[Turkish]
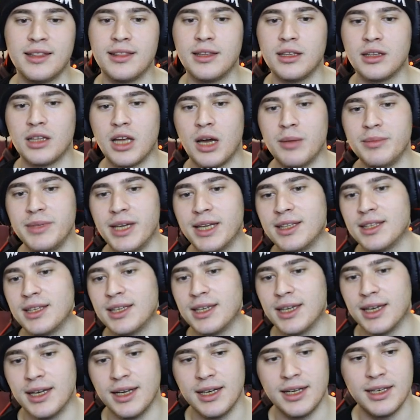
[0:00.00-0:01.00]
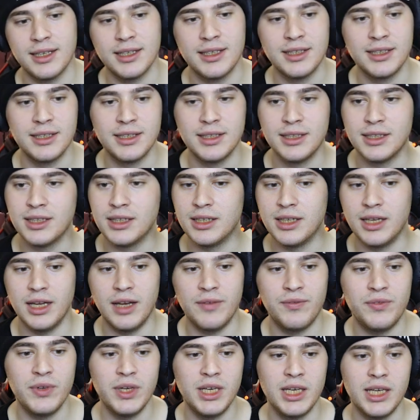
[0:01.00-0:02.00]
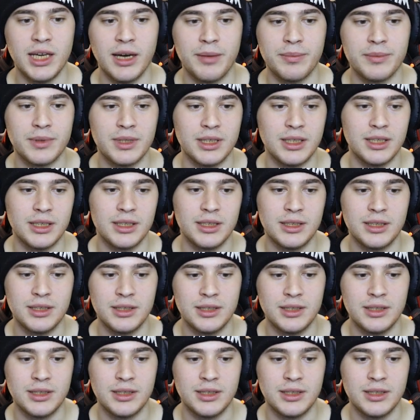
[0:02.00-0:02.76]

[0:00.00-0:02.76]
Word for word: gitti. Tamam yendik ya. E, Willy yaptı.